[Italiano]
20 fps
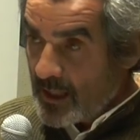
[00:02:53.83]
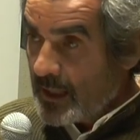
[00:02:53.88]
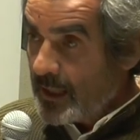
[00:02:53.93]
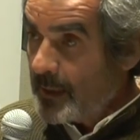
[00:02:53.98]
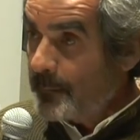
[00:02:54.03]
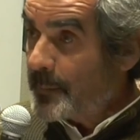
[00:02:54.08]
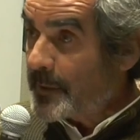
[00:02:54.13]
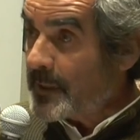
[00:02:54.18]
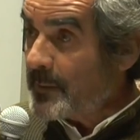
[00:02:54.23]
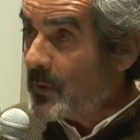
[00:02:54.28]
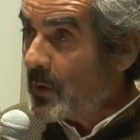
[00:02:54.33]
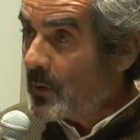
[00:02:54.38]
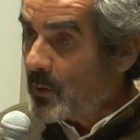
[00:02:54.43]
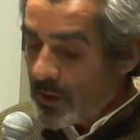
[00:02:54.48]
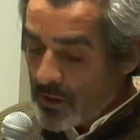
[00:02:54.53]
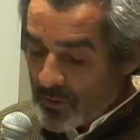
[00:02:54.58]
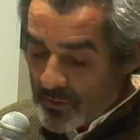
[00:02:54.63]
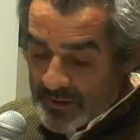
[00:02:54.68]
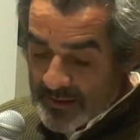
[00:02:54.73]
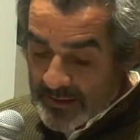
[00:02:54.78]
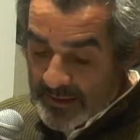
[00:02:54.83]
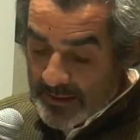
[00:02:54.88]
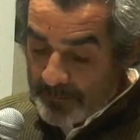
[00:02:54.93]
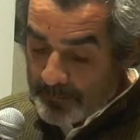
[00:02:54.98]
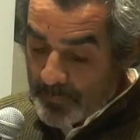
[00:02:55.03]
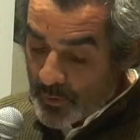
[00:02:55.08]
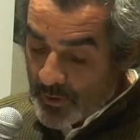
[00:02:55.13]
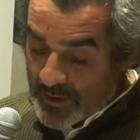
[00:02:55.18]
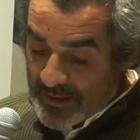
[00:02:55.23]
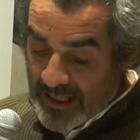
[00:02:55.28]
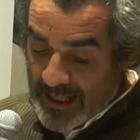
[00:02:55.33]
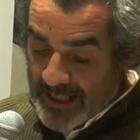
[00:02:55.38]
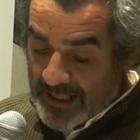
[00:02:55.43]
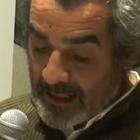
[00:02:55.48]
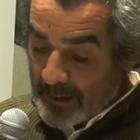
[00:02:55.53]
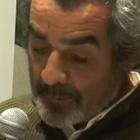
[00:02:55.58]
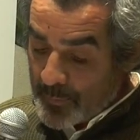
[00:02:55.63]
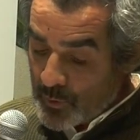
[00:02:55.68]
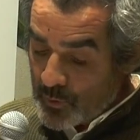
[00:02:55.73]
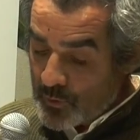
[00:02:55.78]
Il primo è quello di portare
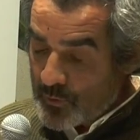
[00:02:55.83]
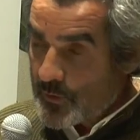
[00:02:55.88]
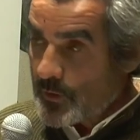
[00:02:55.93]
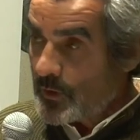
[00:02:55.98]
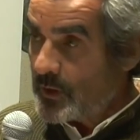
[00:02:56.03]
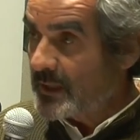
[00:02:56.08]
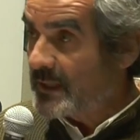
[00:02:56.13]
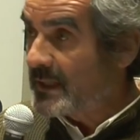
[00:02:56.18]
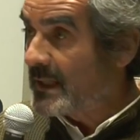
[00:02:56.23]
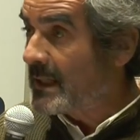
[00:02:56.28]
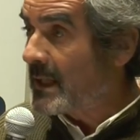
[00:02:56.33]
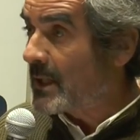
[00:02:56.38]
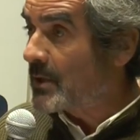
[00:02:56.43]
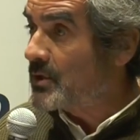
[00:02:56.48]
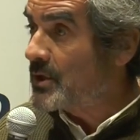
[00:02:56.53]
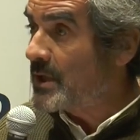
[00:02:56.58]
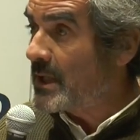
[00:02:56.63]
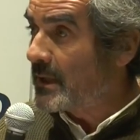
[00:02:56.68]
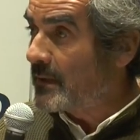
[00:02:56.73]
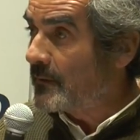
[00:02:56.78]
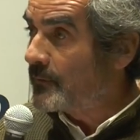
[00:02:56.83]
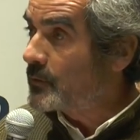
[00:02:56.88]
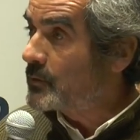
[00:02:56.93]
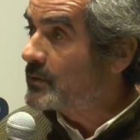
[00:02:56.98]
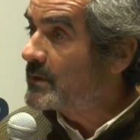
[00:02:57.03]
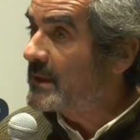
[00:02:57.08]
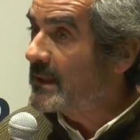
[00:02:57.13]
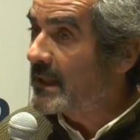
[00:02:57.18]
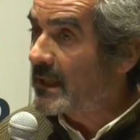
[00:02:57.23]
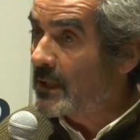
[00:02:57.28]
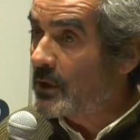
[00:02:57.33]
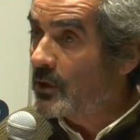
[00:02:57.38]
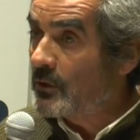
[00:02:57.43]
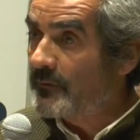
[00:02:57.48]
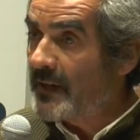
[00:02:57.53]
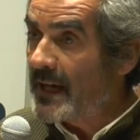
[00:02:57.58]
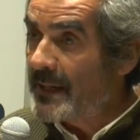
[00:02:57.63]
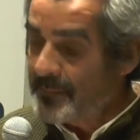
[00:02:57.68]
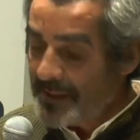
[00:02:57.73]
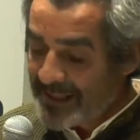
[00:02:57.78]
la produzione di energia da fonti
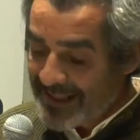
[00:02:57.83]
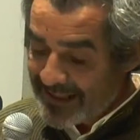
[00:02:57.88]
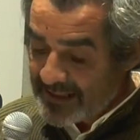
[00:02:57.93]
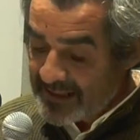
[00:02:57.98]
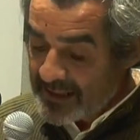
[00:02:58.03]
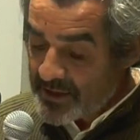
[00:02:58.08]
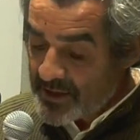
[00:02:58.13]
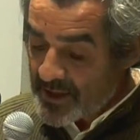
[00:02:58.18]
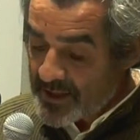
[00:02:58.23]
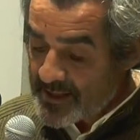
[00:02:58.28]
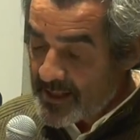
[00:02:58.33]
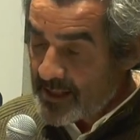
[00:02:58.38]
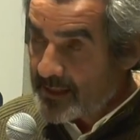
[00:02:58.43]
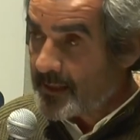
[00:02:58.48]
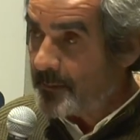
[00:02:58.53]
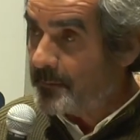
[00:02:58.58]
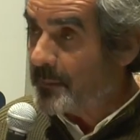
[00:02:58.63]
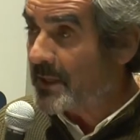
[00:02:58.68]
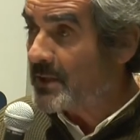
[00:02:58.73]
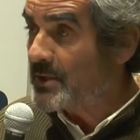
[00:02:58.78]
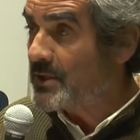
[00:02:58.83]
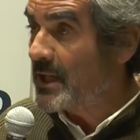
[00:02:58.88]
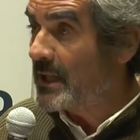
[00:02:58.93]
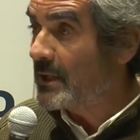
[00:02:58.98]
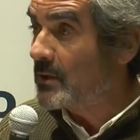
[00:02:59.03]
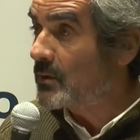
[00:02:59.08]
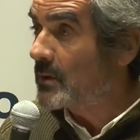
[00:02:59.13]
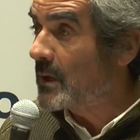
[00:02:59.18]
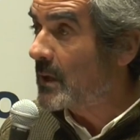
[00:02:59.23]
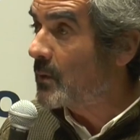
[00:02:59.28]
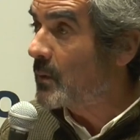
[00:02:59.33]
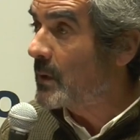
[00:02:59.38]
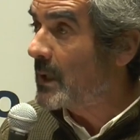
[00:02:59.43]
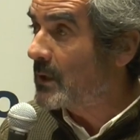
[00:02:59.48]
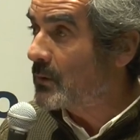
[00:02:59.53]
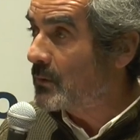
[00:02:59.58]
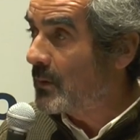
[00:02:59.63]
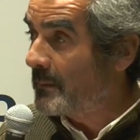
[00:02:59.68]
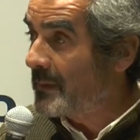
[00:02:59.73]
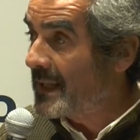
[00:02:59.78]
rinnovabili al 17% da qui
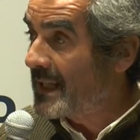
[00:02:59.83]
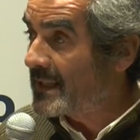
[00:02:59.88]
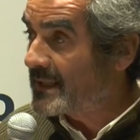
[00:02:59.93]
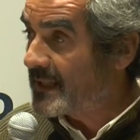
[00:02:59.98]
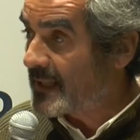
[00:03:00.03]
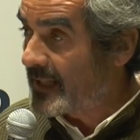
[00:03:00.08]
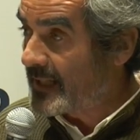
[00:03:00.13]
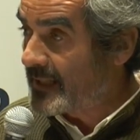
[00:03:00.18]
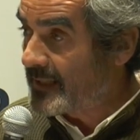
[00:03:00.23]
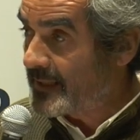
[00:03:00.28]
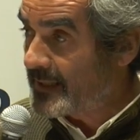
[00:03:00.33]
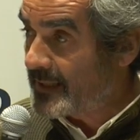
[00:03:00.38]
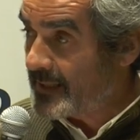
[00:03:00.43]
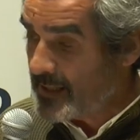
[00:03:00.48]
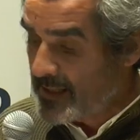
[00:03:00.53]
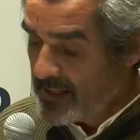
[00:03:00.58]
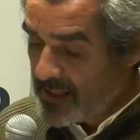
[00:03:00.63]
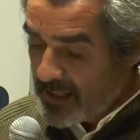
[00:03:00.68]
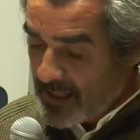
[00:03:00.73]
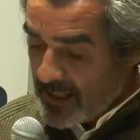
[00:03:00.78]
al 2030